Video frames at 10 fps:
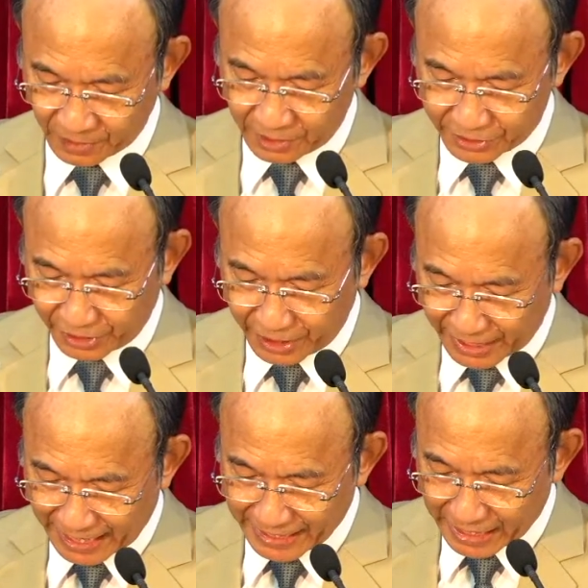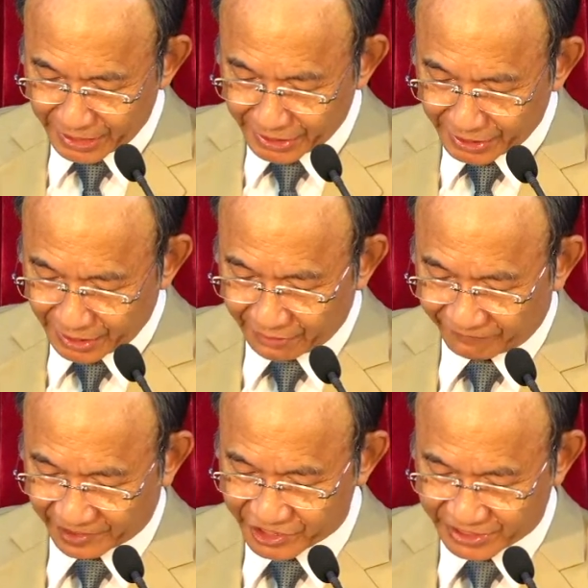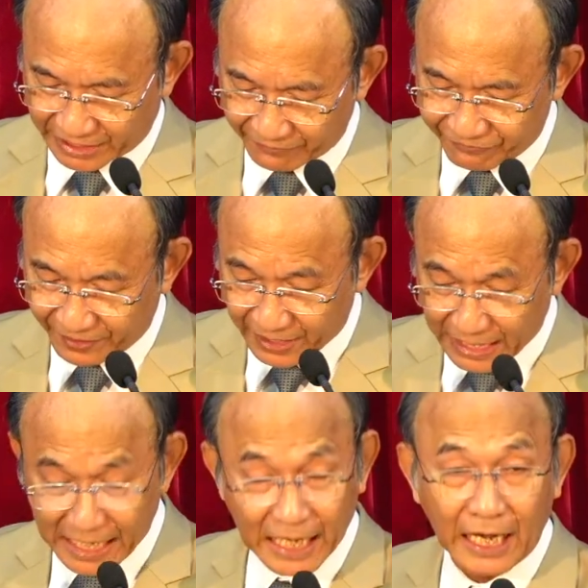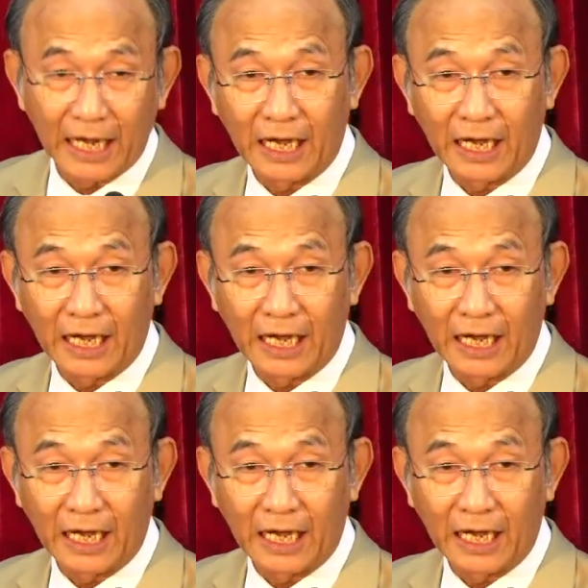Cho nên Anania và Sapphira